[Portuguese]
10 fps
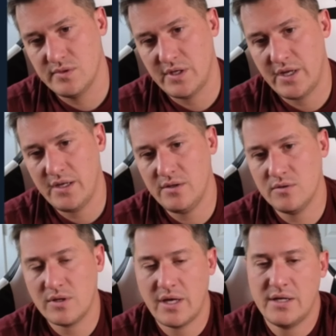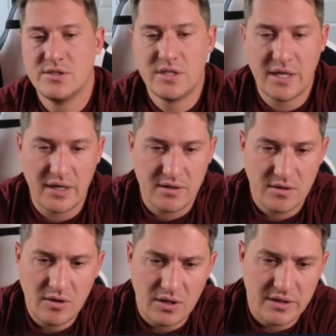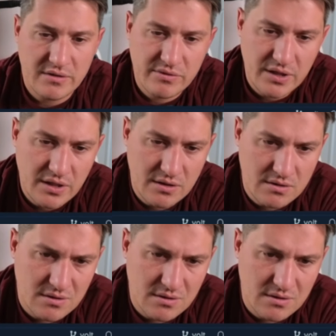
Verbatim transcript: Handle cache get. Olha, ele deveria.